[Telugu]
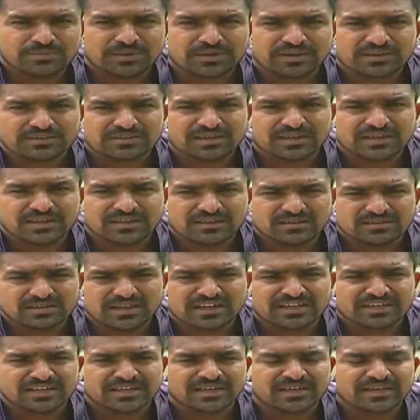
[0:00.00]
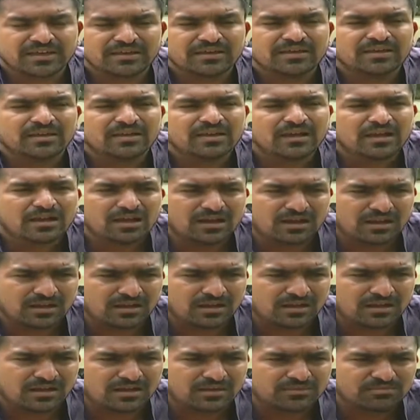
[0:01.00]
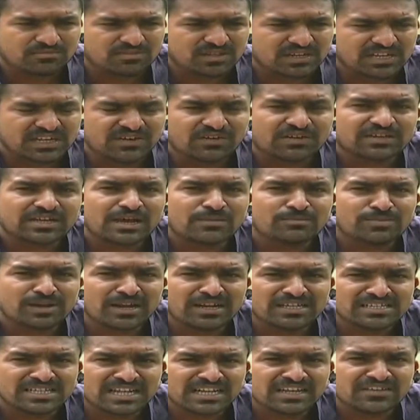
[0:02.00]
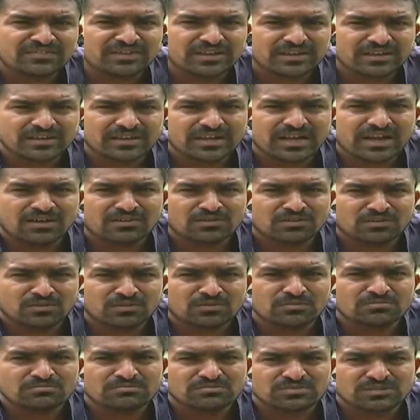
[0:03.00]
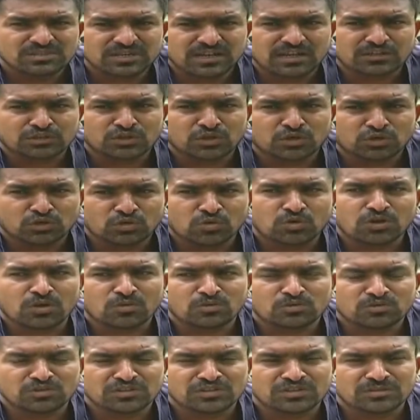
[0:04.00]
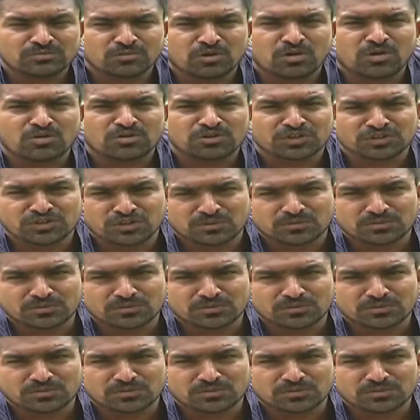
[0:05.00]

పెరుగుతాయి దానికి లివర్ కంప్లైంట్స్ అనేవి రావడం చాలా తక్కువగా ఉంటుంది బాగుంటుంది